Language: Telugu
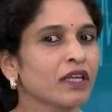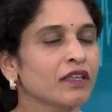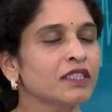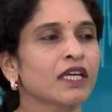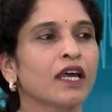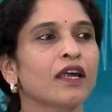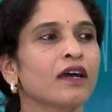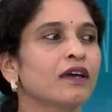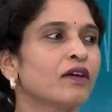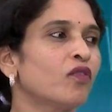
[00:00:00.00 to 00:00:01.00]
అనేది చాలా
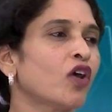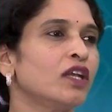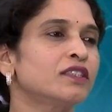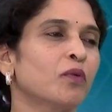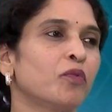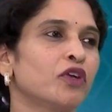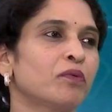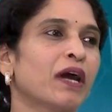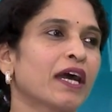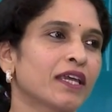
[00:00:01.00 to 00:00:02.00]
వాల్
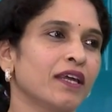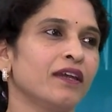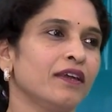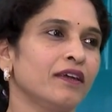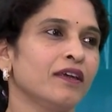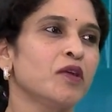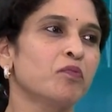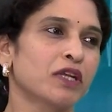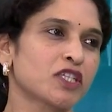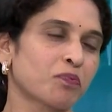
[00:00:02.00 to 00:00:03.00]
సపోర్ట్ బ్యాక్ వెళ్ళి
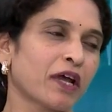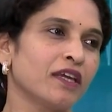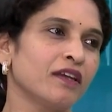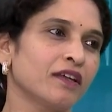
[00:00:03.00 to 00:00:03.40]
మన స్పైన్